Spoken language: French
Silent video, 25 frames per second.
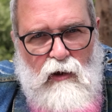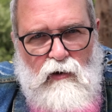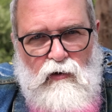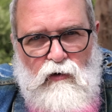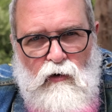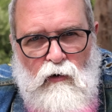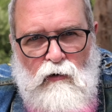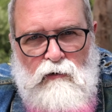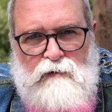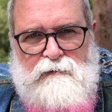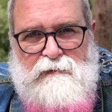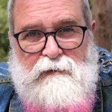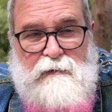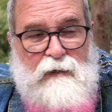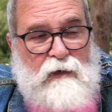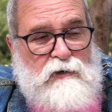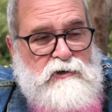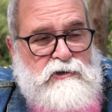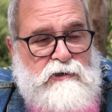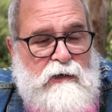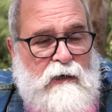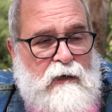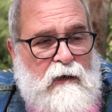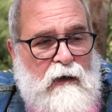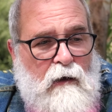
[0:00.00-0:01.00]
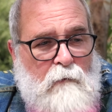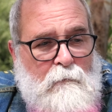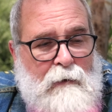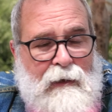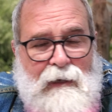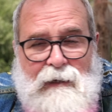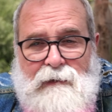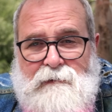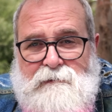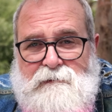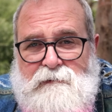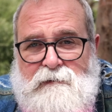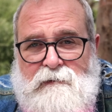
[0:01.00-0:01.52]
Donc si tu achetais un
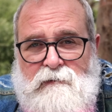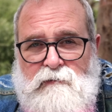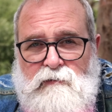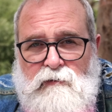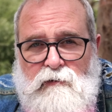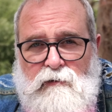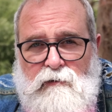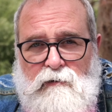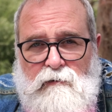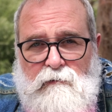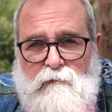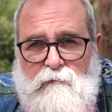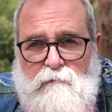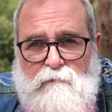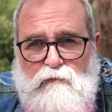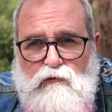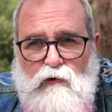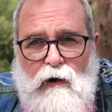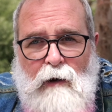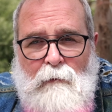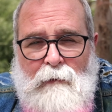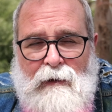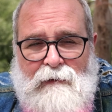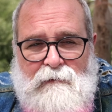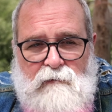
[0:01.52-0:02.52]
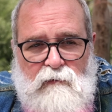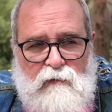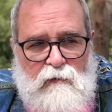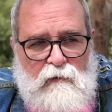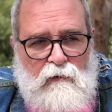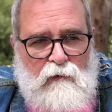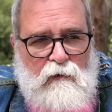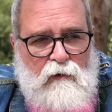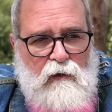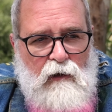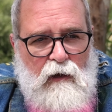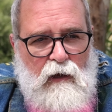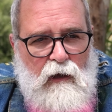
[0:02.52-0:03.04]
magazine euh, pour
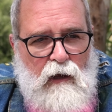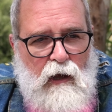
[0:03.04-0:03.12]
amateurs,